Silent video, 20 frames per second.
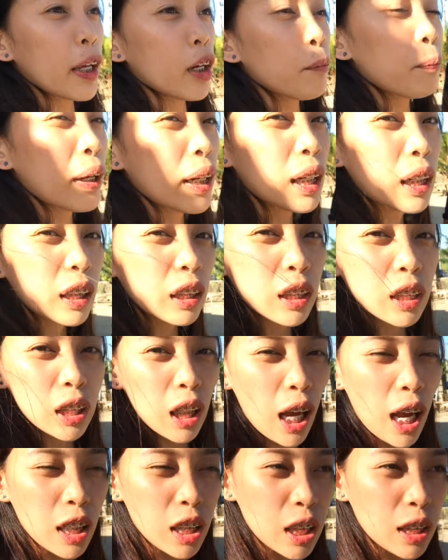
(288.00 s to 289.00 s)
pero parang hindi
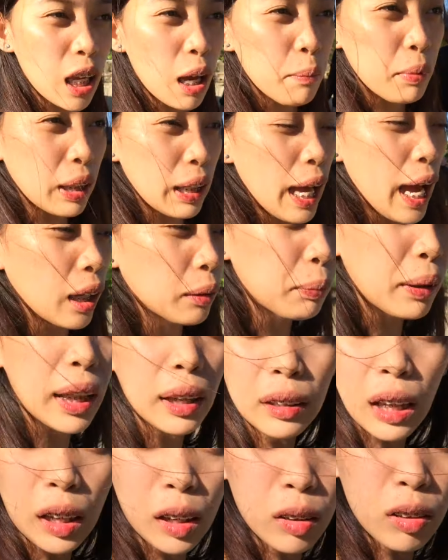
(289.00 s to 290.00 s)
siya kasya sa aming lahat.
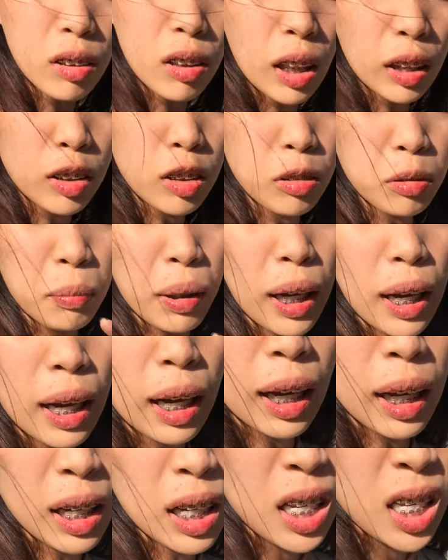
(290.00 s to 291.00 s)
Parang tatlo lang yung
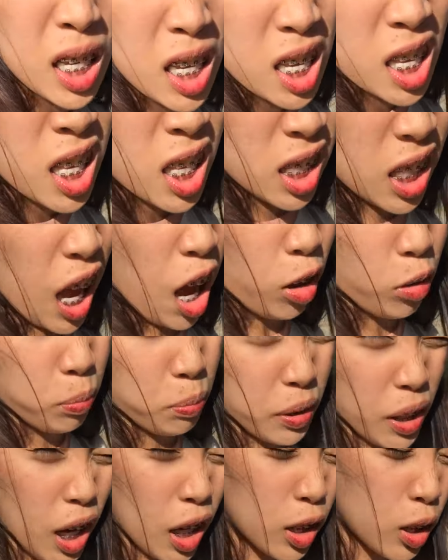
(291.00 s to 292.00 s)
mga sakop
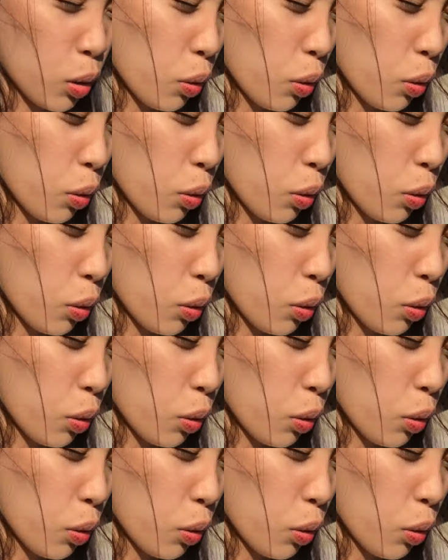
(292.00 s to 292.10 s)
niya.